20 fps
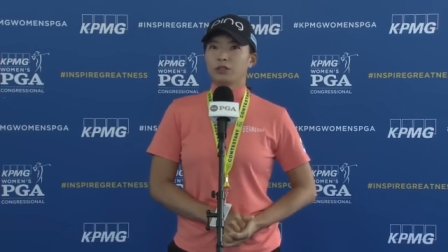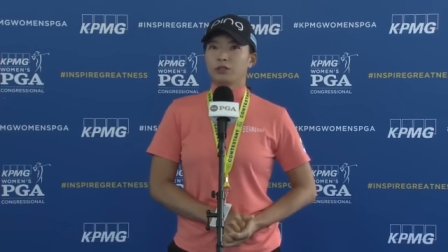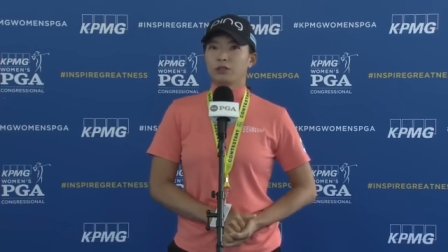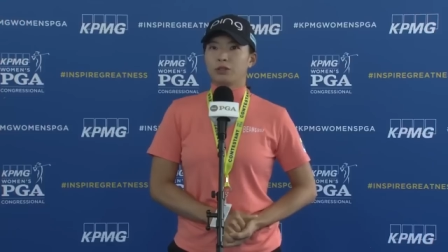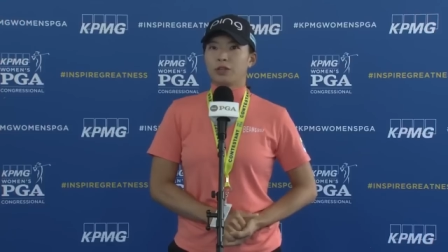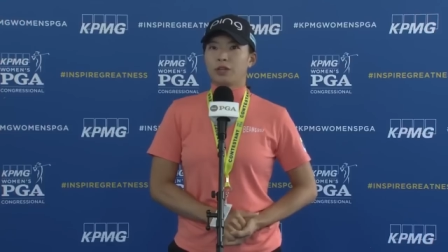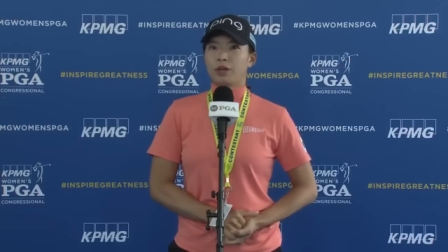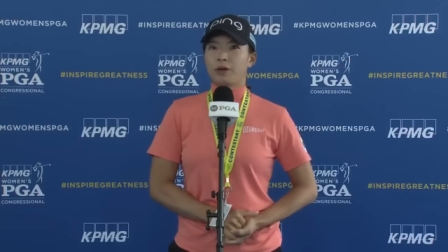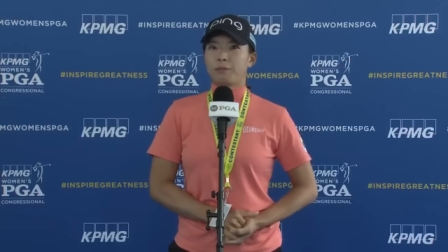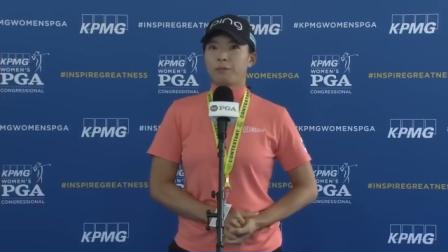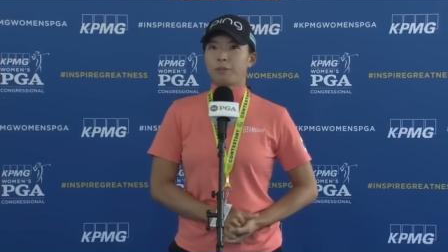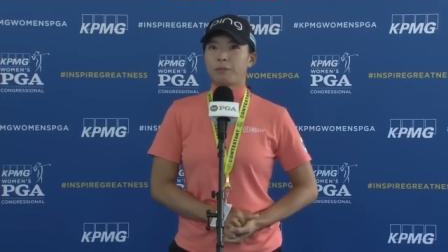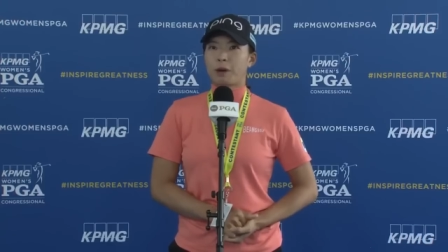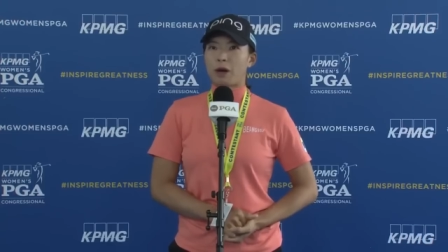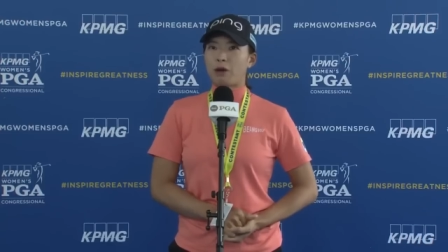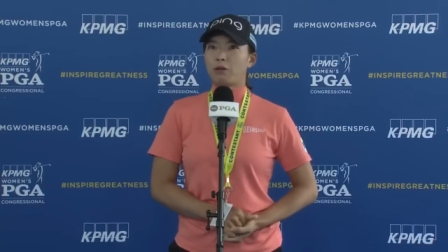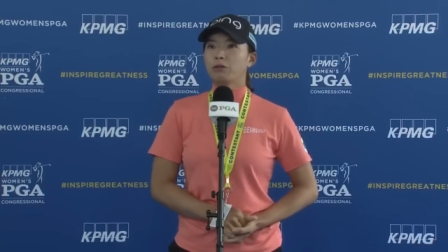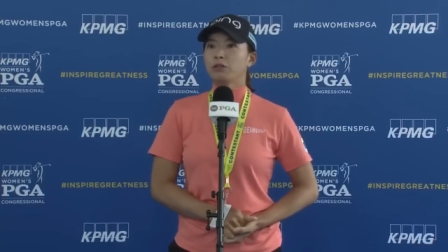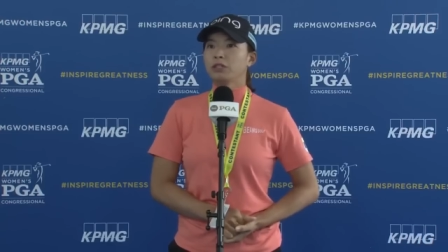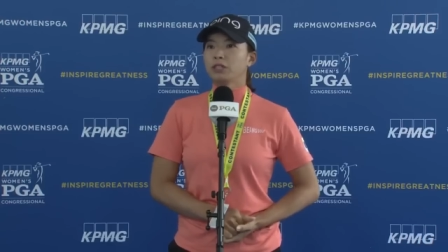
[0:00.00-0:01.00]
のでやっ
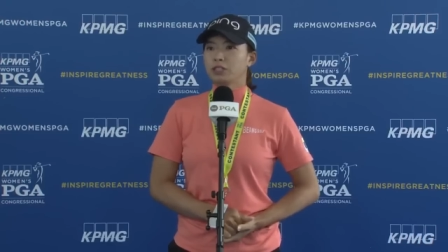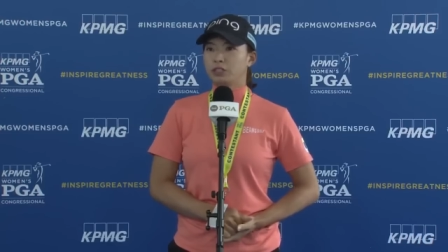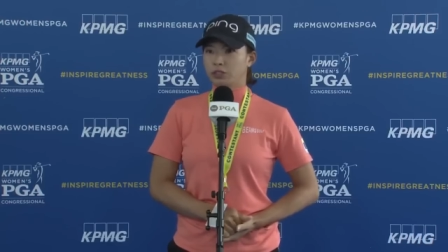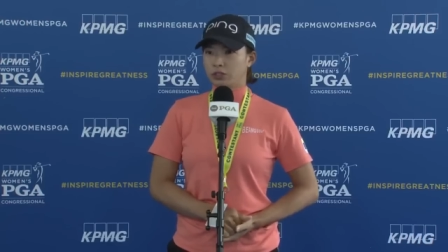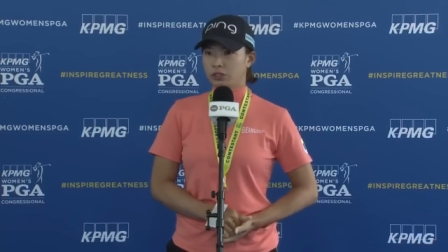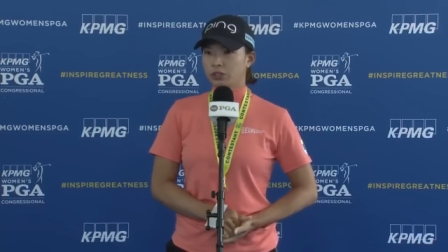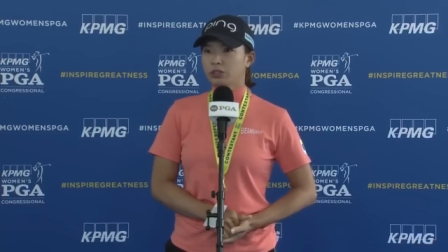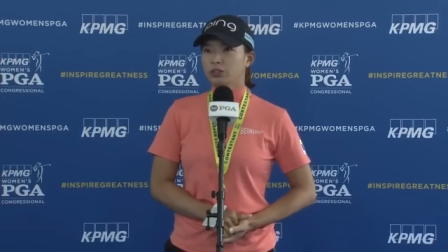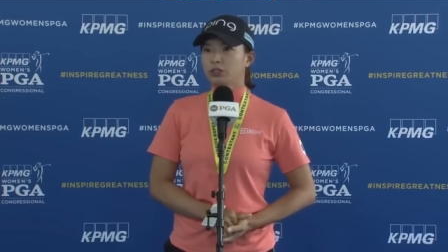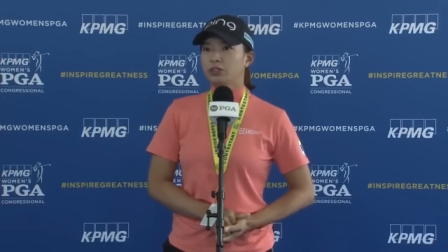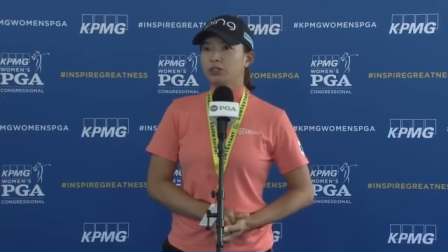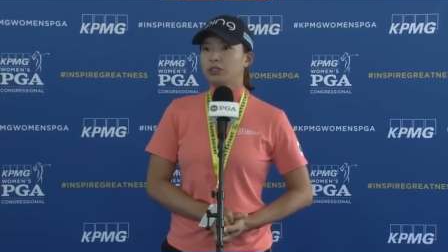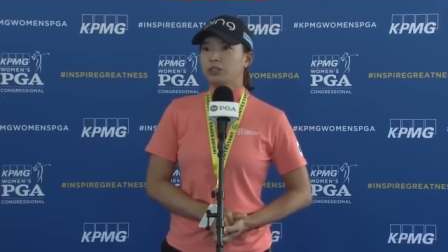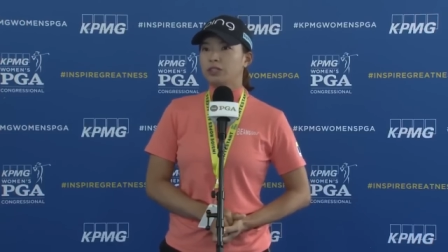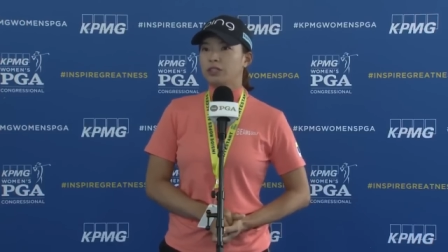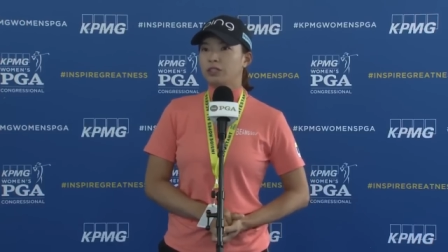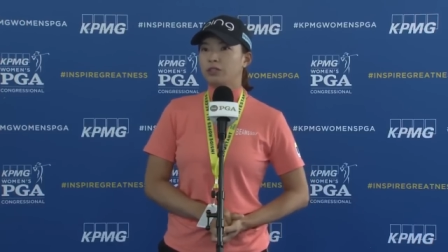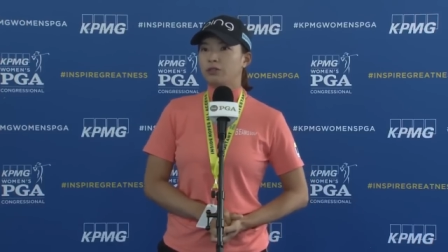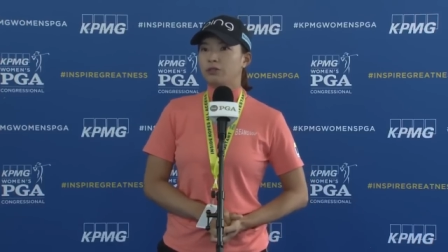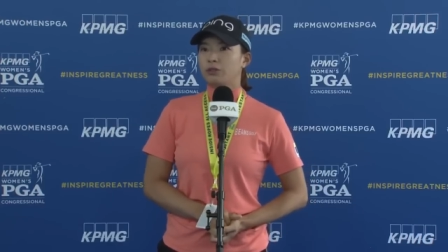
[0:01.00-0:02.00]
ぱパーオン
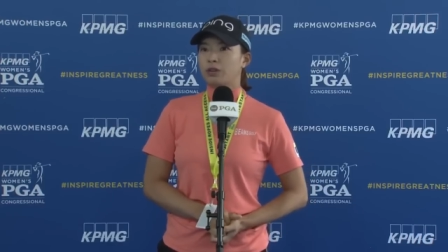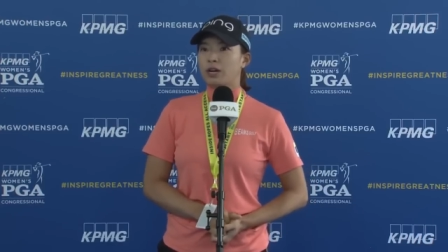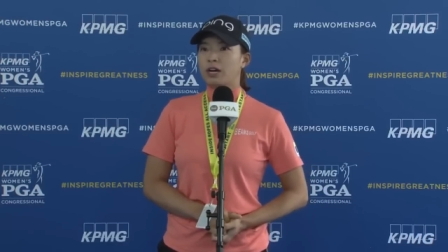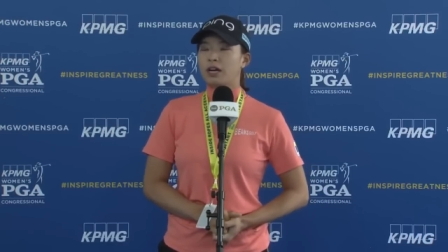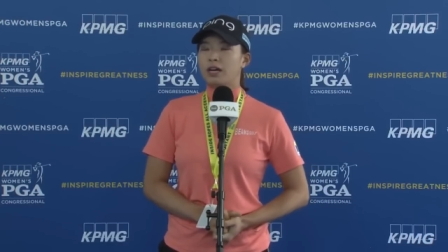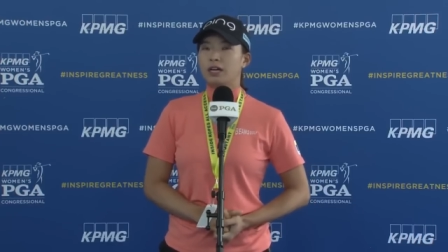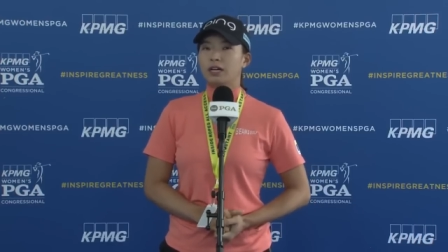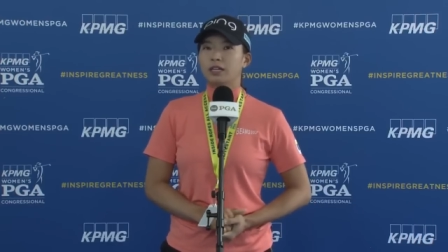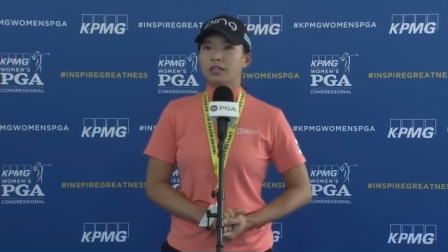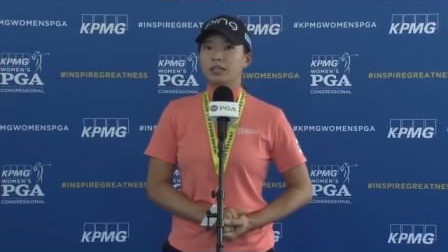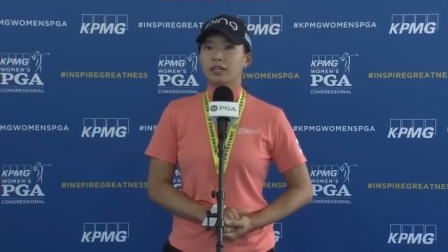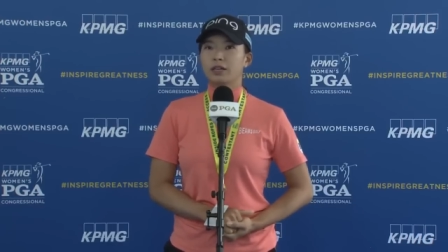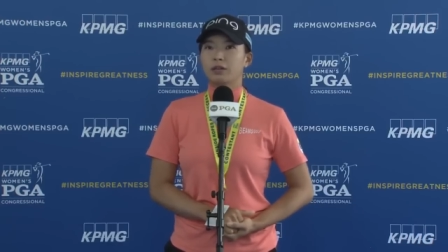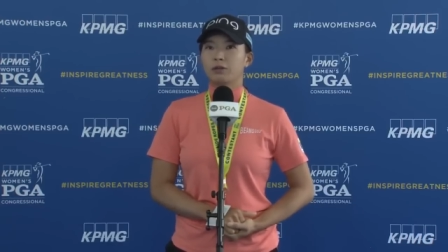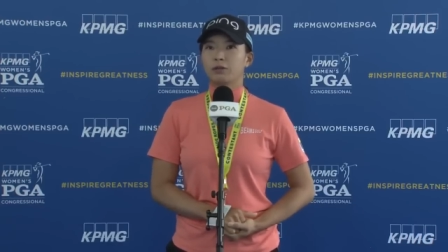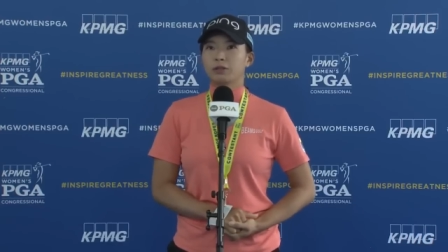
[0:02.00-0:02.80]
率っていうのが結